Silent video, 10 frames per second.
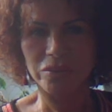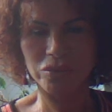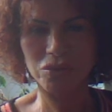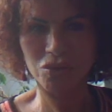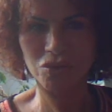
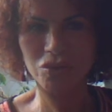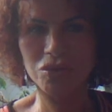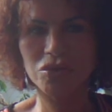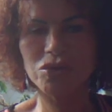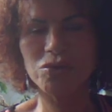Bonjour,
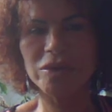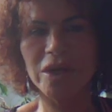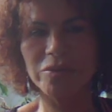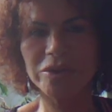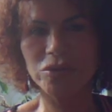je suis
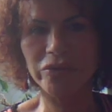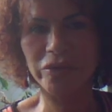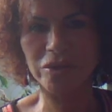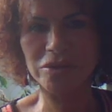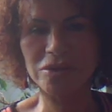Gabi de
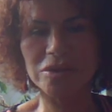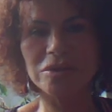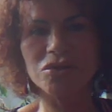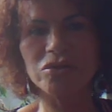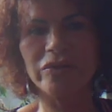France.
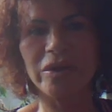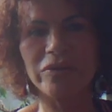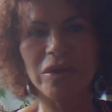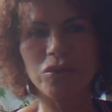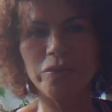Je vais
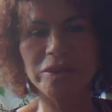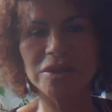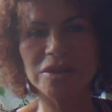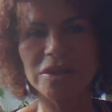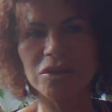avoir le
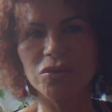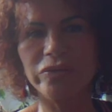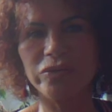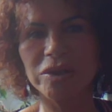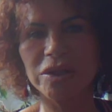plaisir de
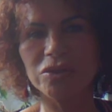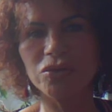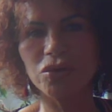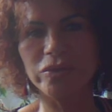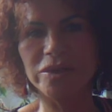vous lire
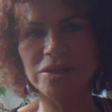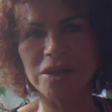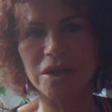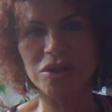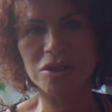notre
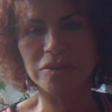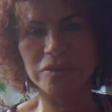message.